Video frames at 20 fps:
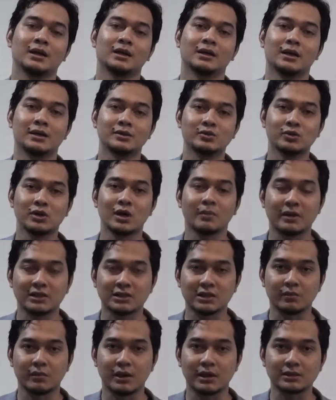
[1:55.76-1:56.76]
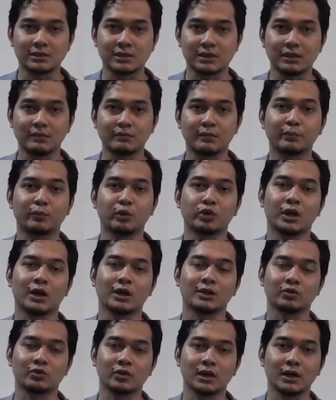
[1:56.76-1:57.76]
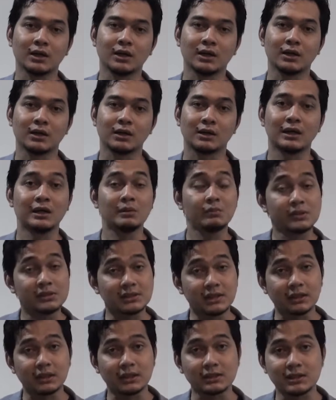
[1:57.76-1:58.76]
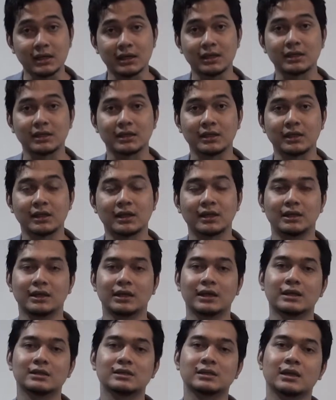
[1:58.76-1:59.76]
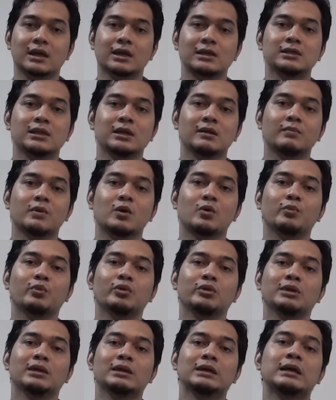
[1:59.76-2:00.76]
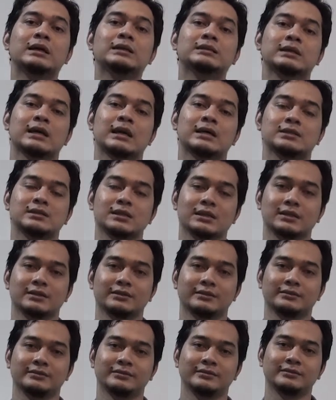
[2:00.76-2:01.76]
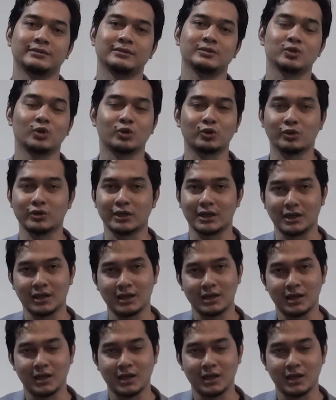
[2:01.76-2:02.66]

dan juga masing-masing mempunyai aturan dan bisa terjadi dengan sengaja maupun tidak sengaja. Contohnya,